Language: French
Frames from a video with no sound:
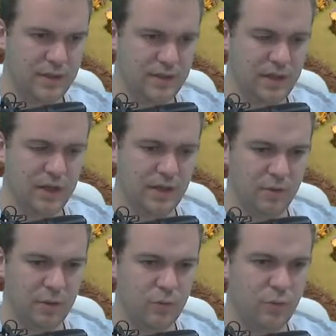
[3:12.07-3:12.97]
Allez,
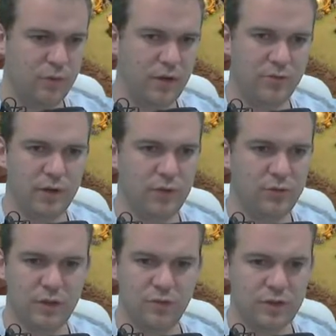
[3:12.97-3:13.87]
normalement on devrait avoir les
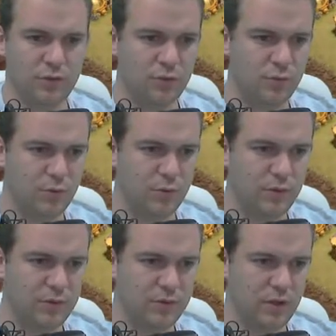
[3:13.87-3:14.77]
deux étoiles sans trop de
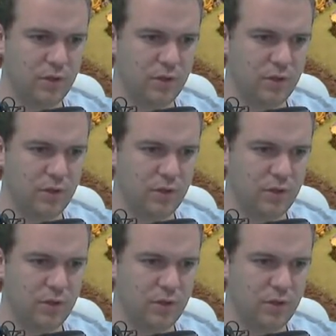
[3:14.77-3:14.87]
problème puisque